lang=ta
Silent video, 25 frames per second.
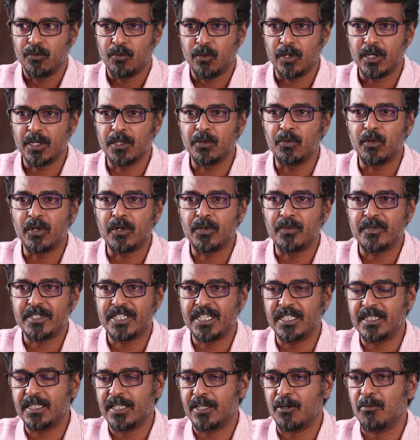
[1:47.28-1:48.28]
ஒரு ஒரு
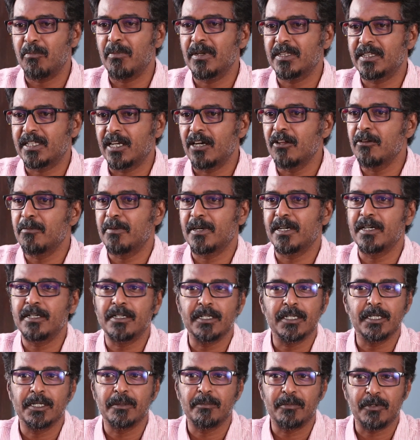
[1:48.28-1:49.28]
விஷயத்தை ரொம்ப தெளிவு
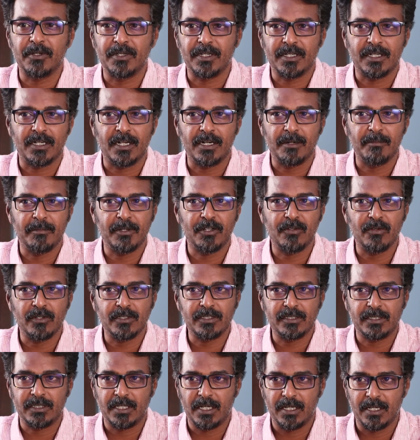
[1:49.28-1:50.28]
பண்ணிட்டு போயிருக்கிறாரு
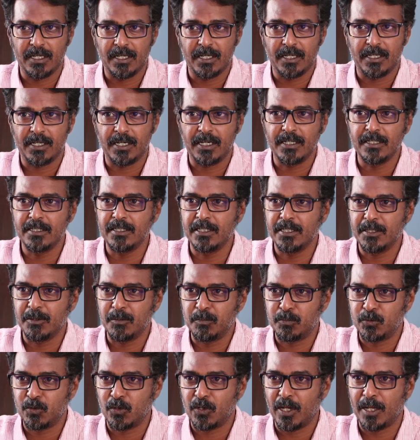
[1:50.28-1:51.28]
பிகாஸ் ரெண்டு
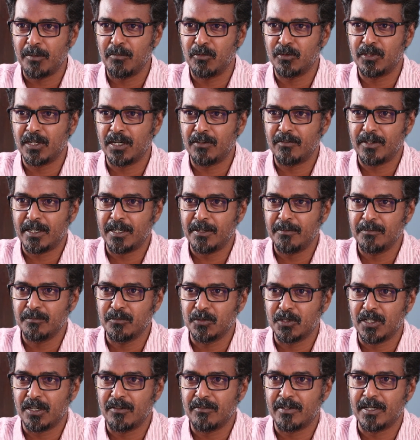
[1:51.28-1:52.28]
துணை முதல்வரையும்
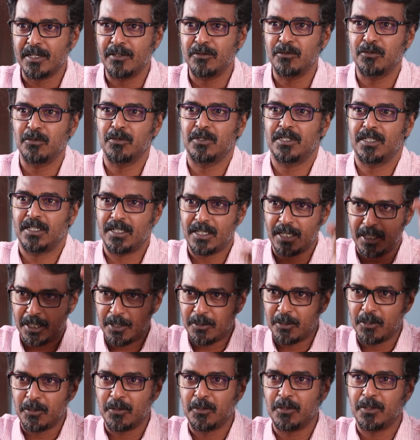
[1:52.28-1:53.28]
முதல்வரையும் தூக்கி கை
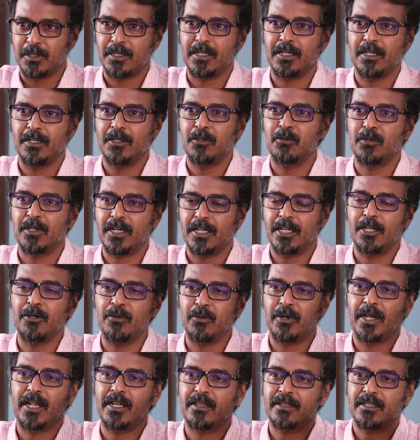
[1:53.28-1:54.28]
கையை
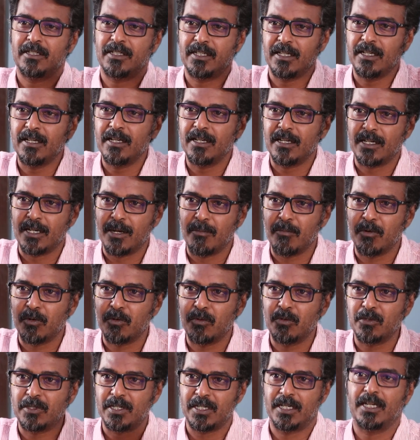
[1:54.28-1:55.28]
உயர்த்திட்டு நம்ம
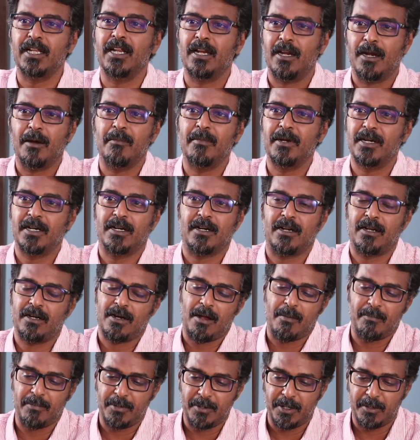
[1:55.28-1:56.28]
கூட்டணி அப்படின்றாரு
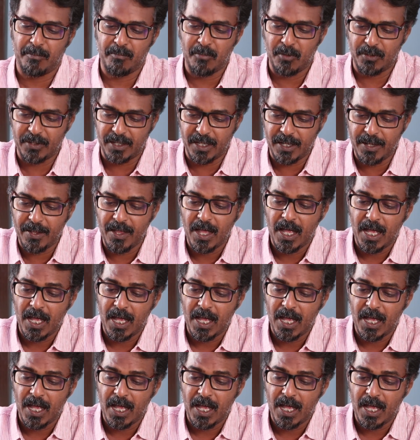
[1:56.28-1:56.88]
அப்படின்போது